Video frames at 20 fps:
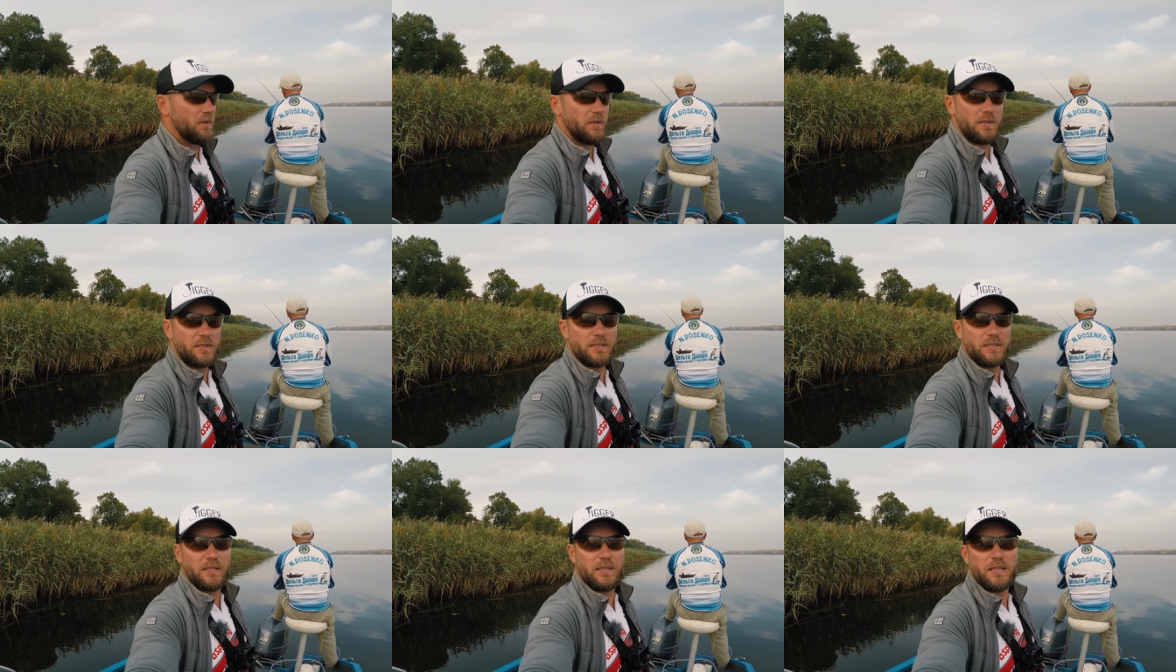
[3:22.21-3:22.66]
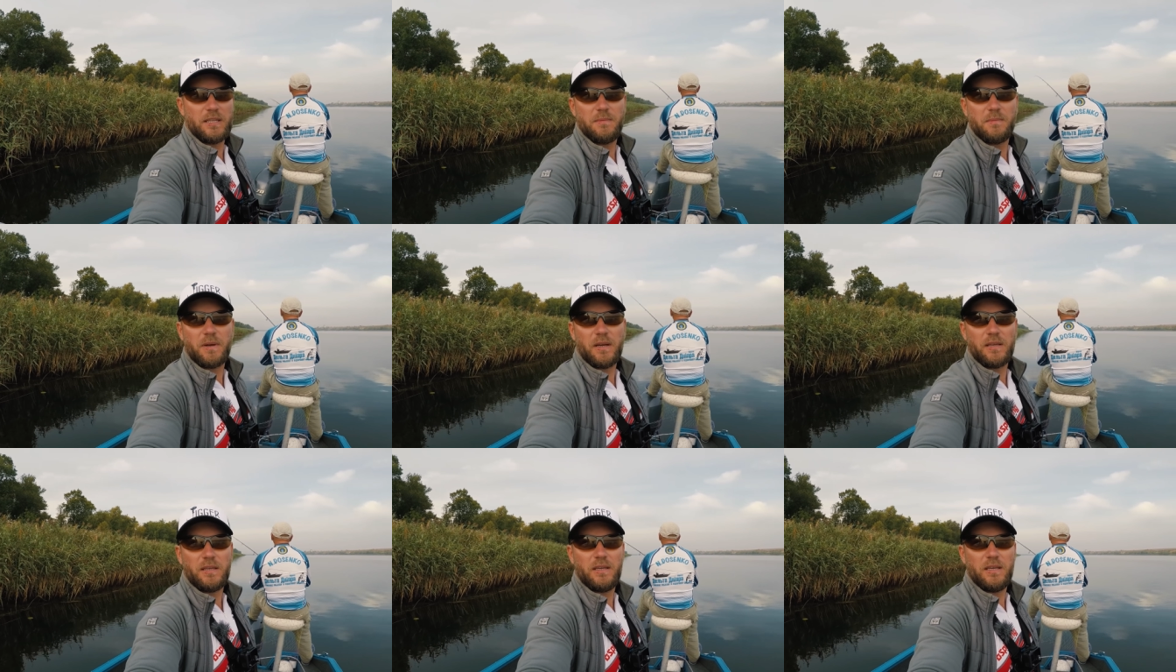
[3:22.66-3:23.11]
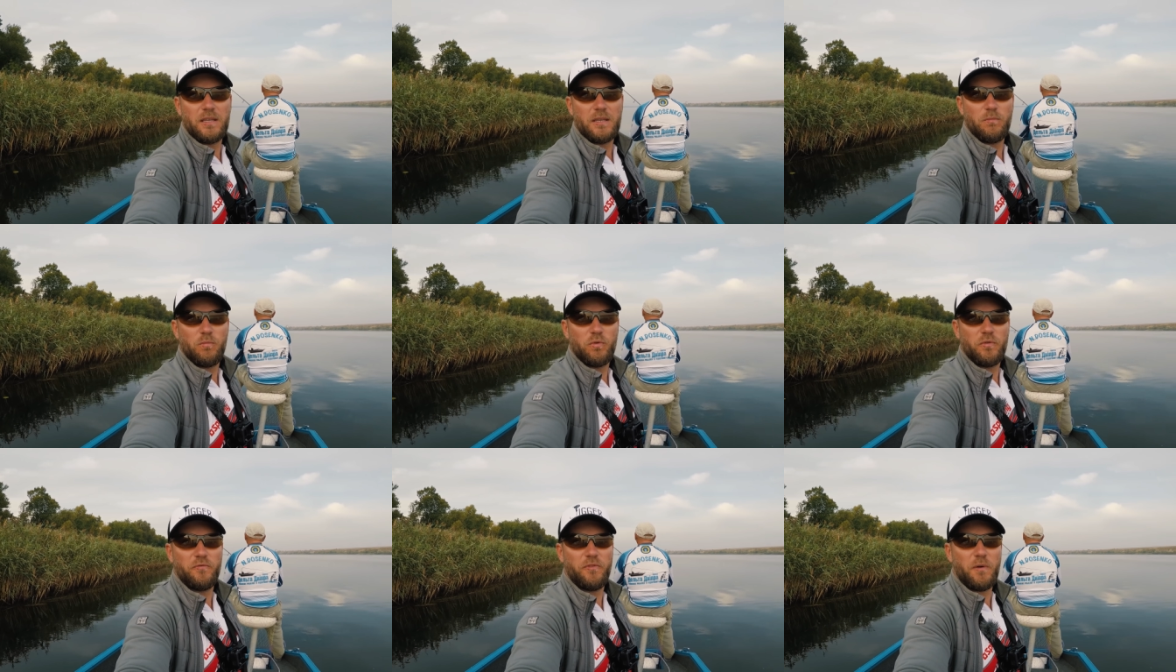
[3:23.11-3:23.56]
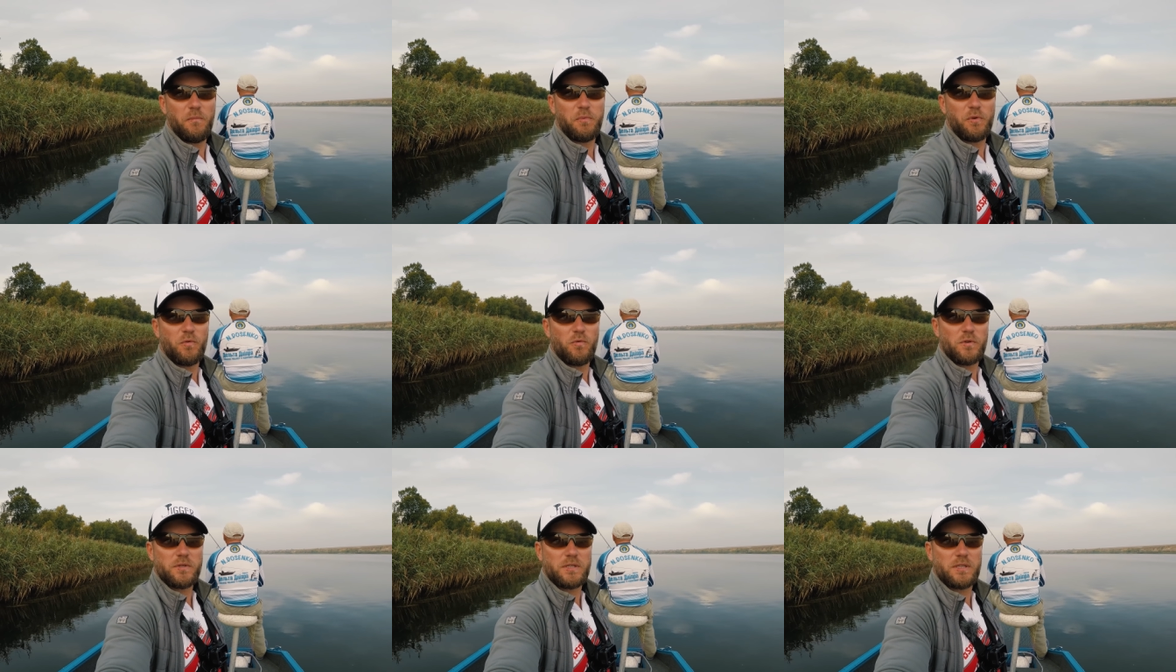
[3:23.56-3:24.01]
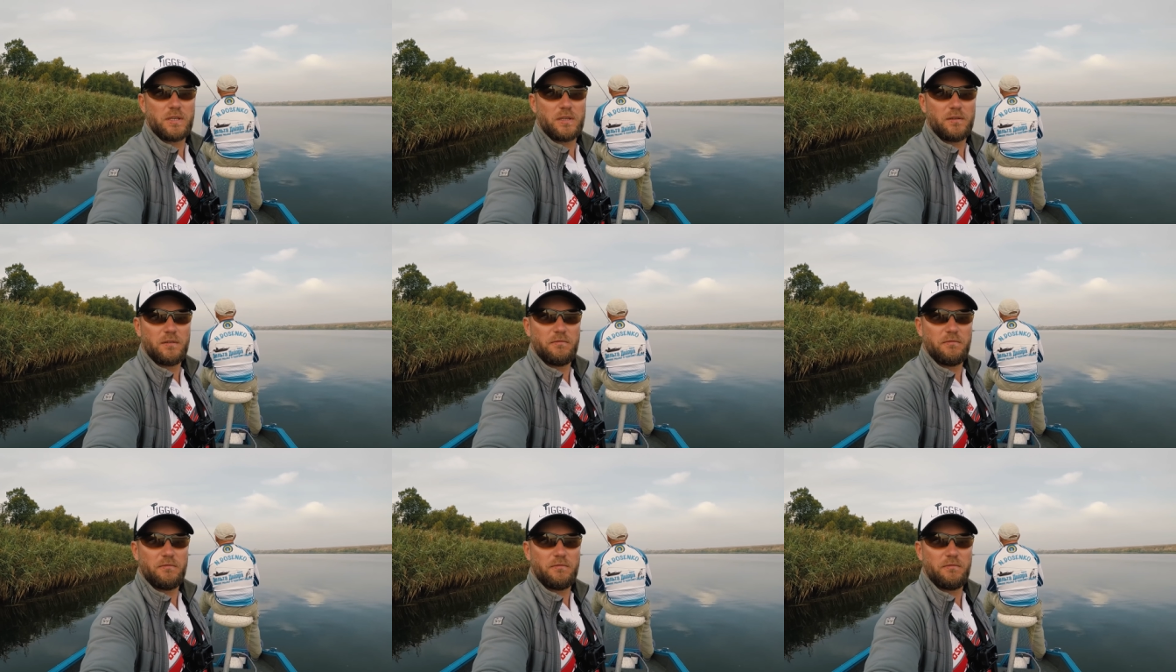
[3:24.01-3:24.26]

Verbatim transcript: зададим какие-нибудь вопросы.